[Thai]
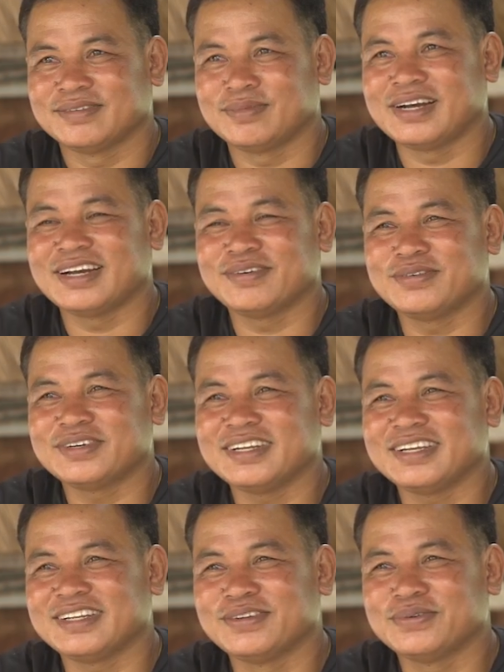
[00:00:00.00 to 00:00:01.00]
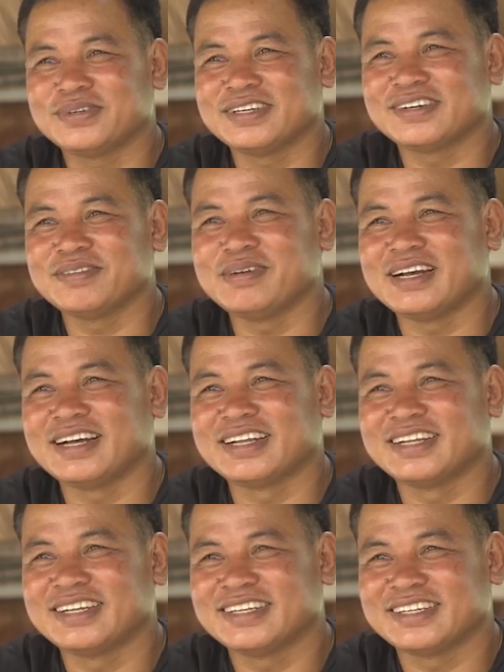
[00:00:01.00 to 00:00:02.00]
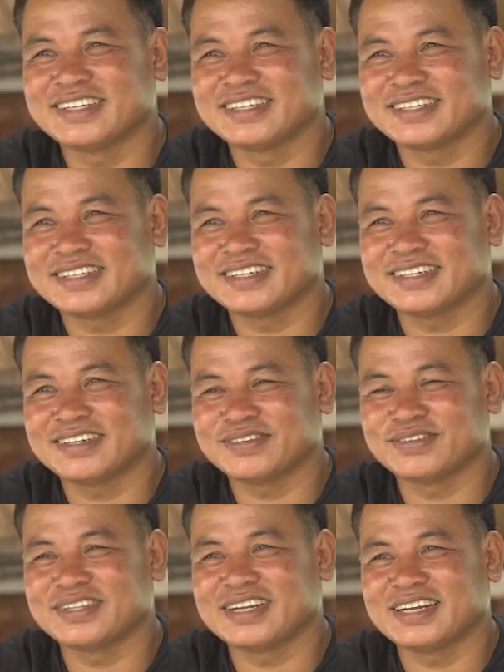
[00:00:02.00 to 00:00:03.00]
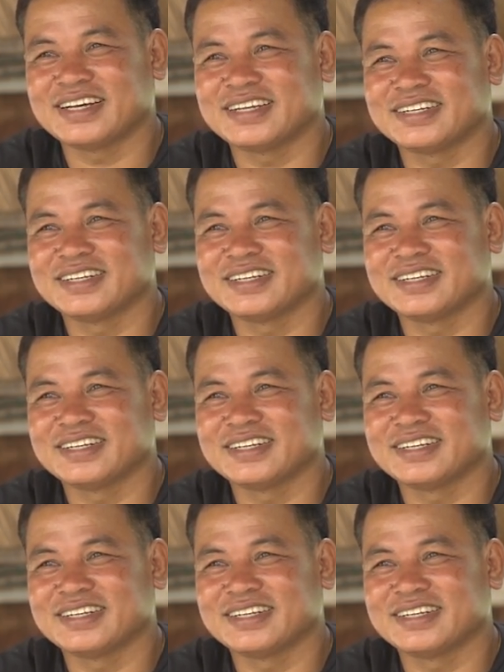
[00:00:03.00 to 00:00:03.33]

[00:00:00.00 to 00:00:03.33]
มาหมดเลยลูกเดียวก็มาก็โฆษณา